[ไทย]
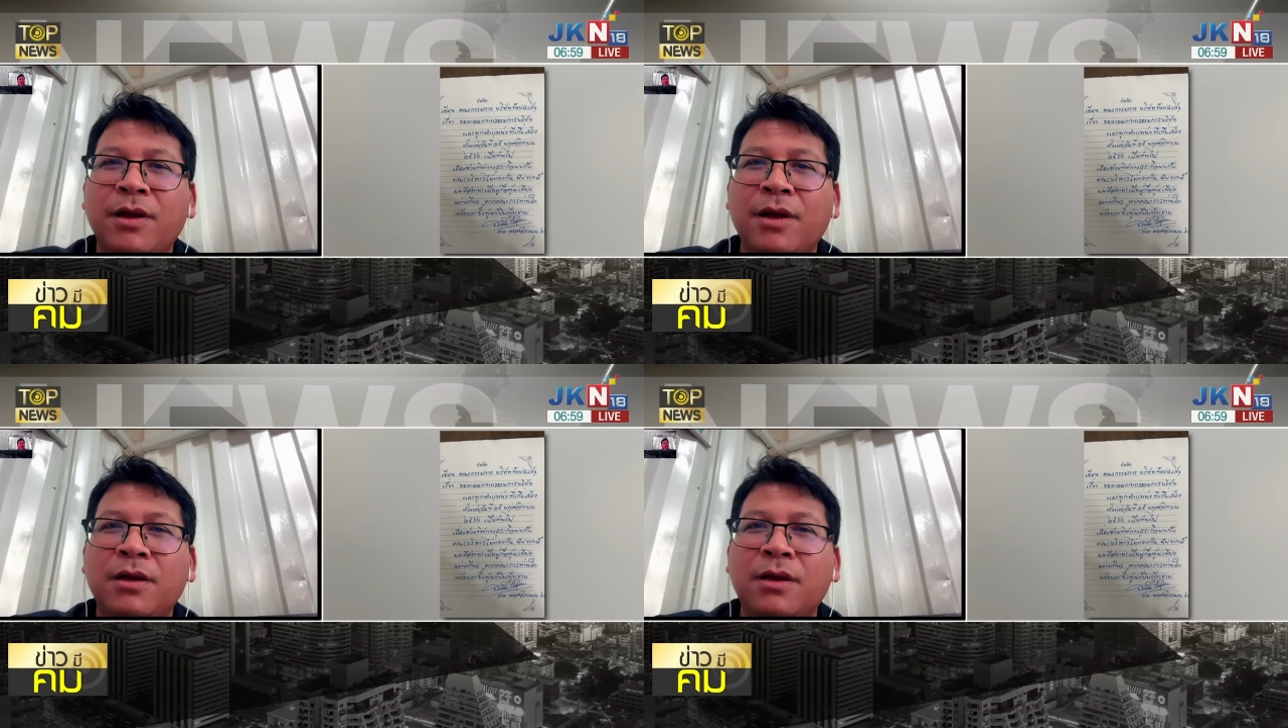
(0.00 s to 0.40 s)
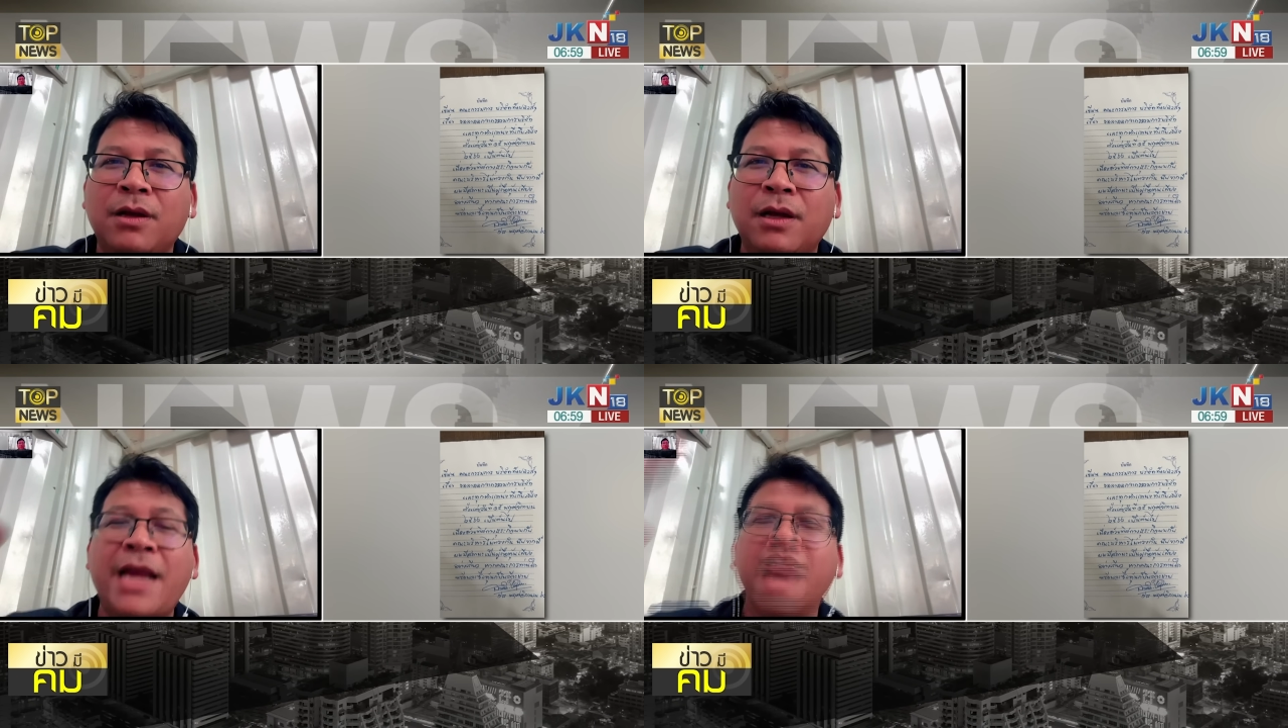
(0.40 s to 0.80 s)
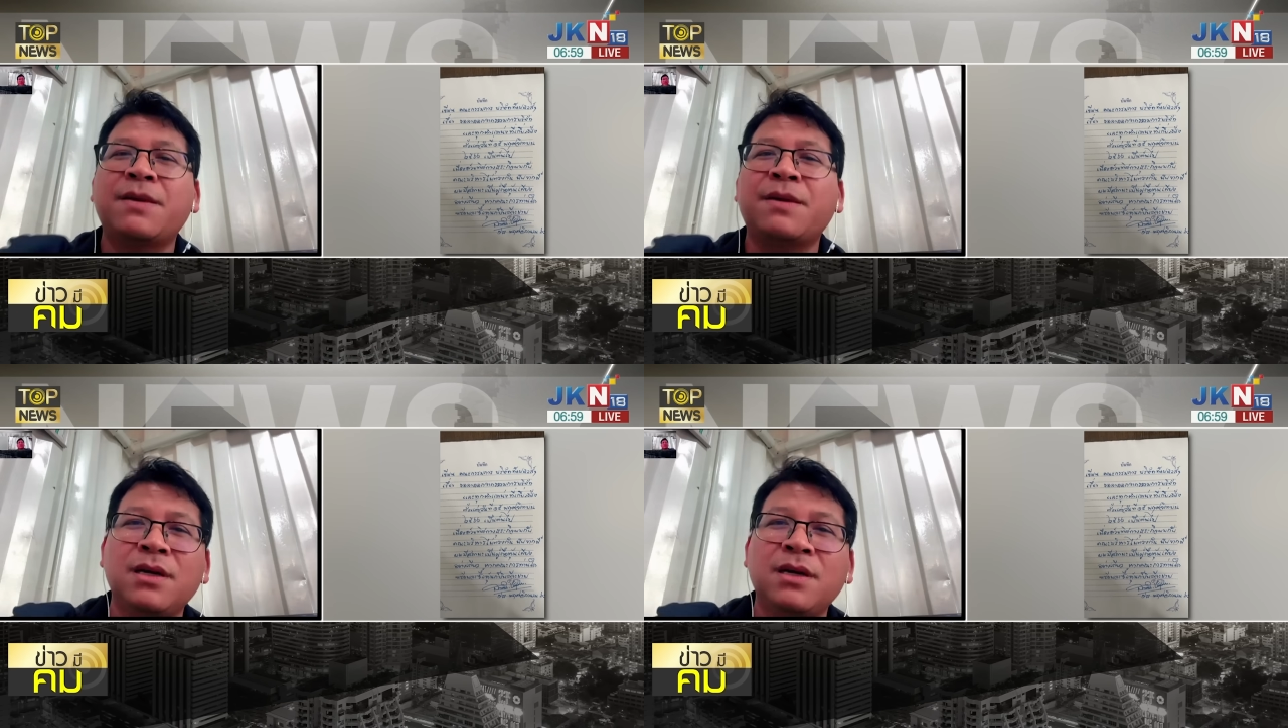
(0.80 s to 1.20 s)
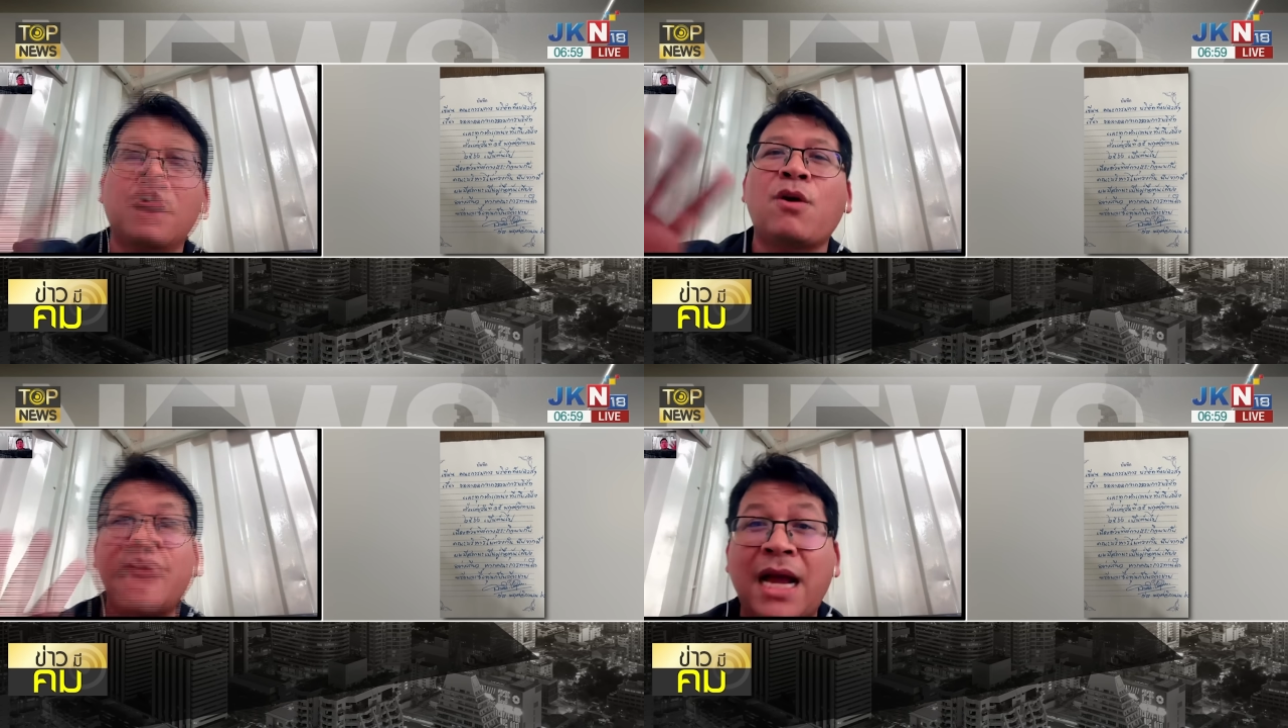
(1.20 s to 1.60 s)
ใครจะมาซื้อเราก็ไม่ทราบ
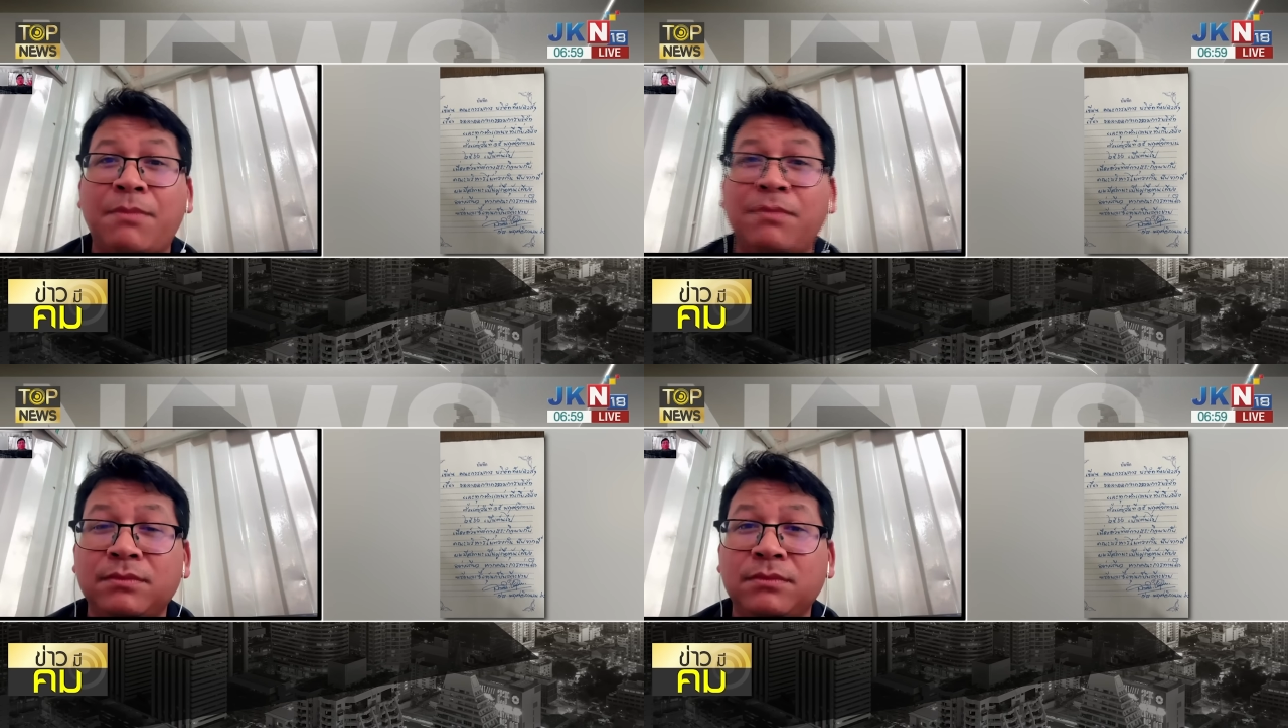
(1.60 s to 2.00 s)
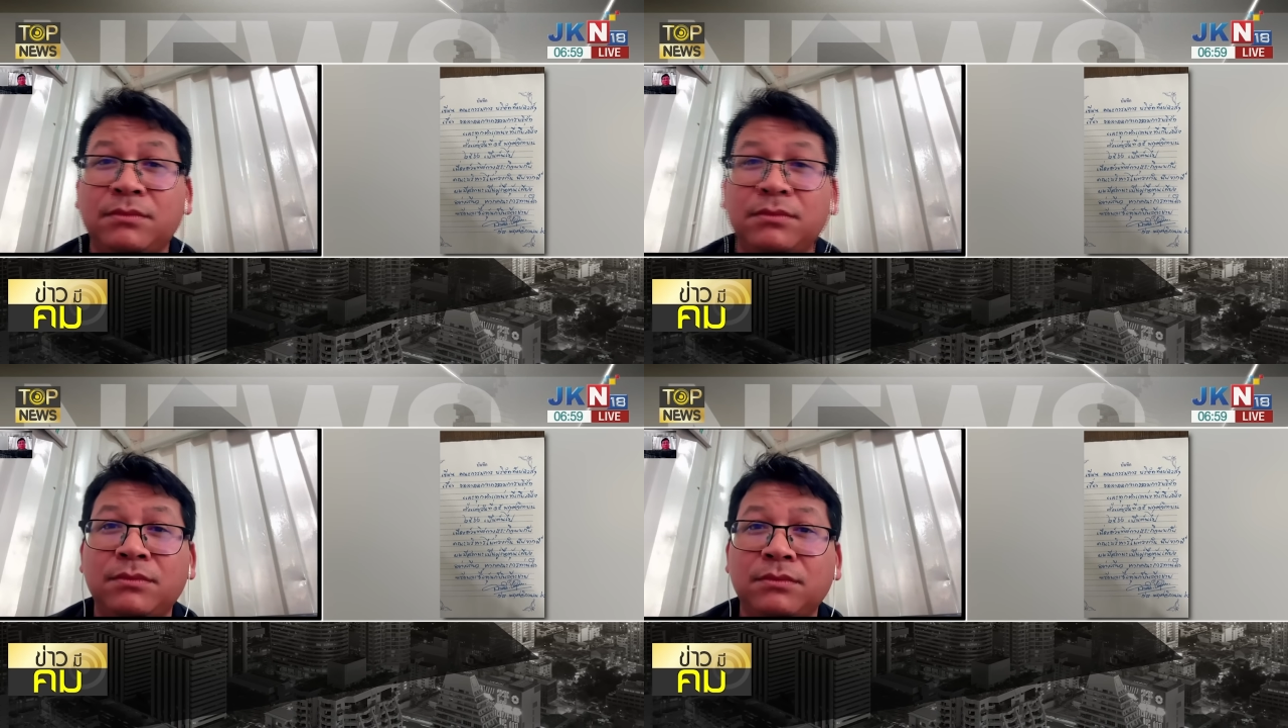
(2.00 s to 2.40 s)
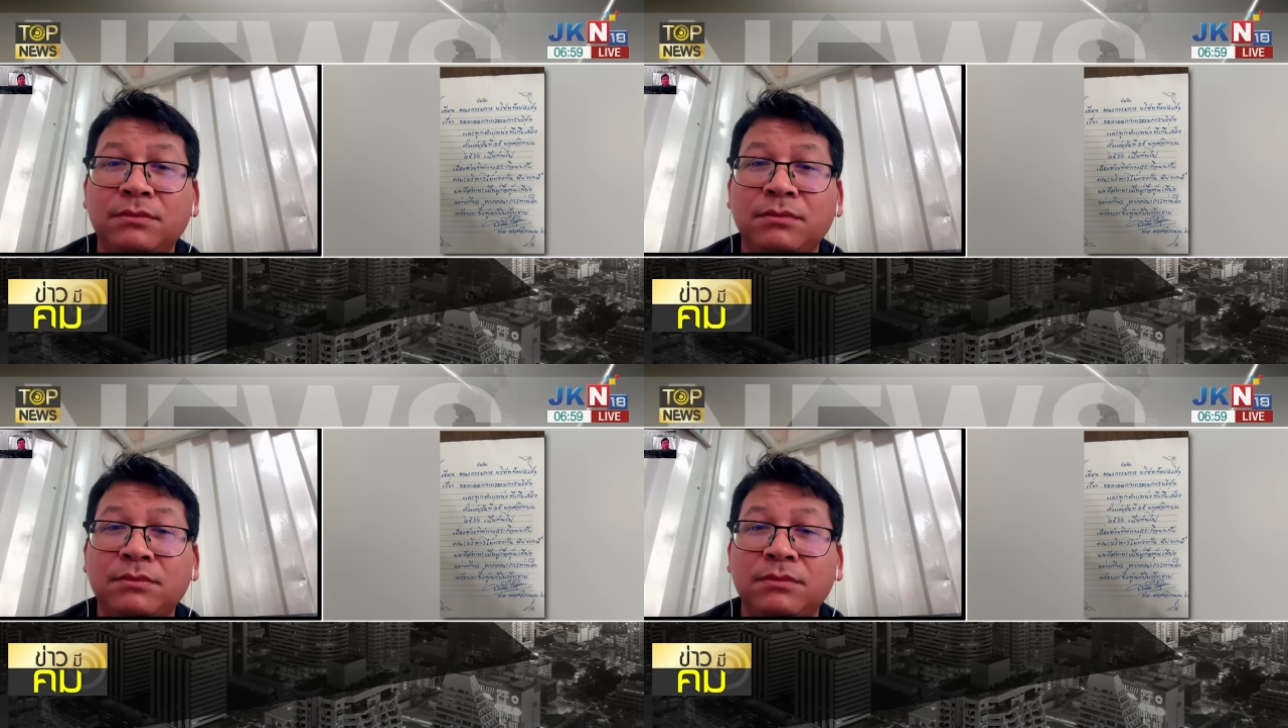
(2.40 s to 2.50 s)
นะ